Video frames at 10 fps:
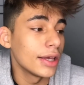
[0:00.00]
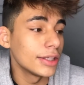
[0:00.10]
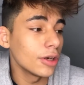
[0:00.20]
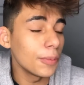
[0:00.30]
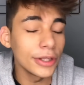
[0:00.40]

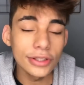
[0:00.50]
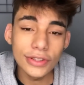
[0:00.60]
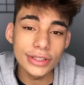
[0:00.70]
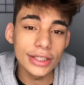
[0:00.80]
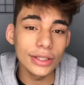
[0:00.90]
Então por isso
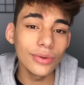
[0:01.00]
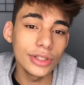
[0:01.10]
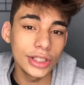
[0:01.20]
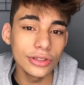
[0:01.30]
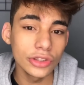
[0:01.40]
você tem que ter um
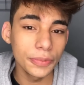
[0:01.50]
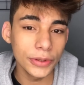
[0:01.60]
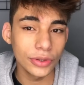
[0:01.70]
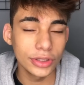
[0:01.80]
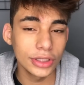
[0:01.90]
nicho de
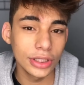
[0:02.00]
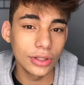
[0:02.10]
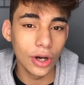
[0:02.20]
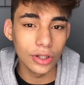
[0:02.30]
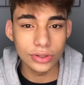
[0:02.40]
pessoas que
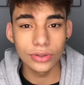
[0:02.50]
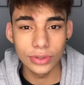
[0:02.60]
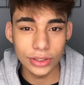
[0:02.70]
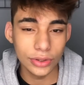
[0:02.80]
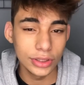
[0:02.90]
gostam
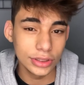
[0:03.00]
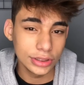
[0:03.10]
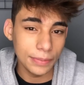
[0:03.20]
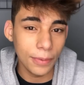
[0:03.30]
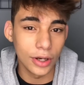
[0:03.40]
das coisas que
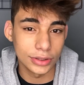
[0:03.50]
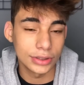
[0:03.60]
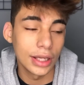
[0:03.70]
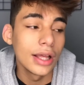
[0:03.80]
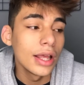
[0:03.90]
você
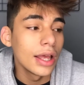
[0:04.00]
posta.